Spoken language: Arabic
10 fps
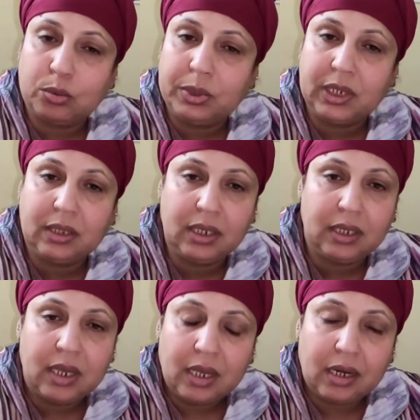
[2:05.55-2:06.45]

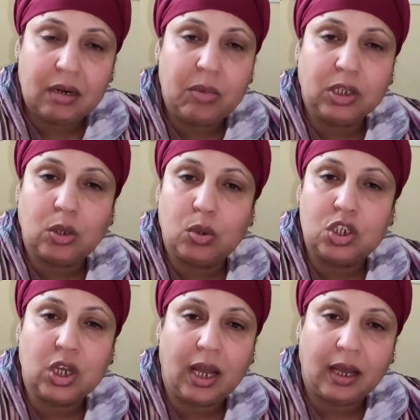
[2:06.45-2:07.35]
بيدي راه ما
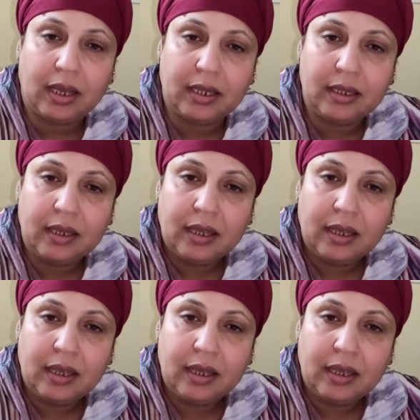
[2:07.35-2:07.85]
عطونيش حقي